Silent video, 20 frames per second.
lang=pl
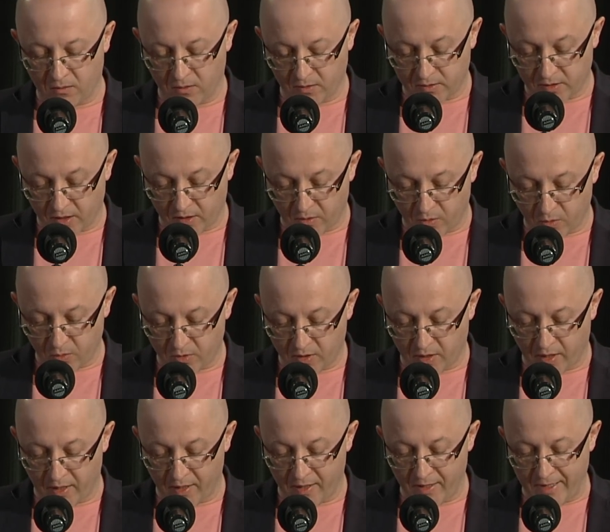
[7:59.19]
za
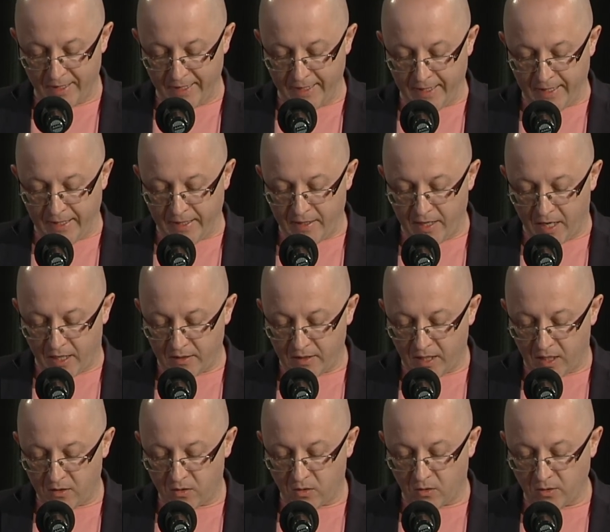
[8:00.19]
krótkie, jak
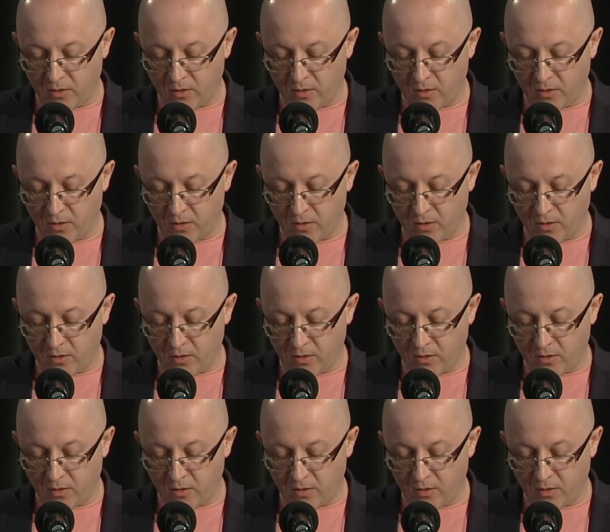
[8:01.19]
na to,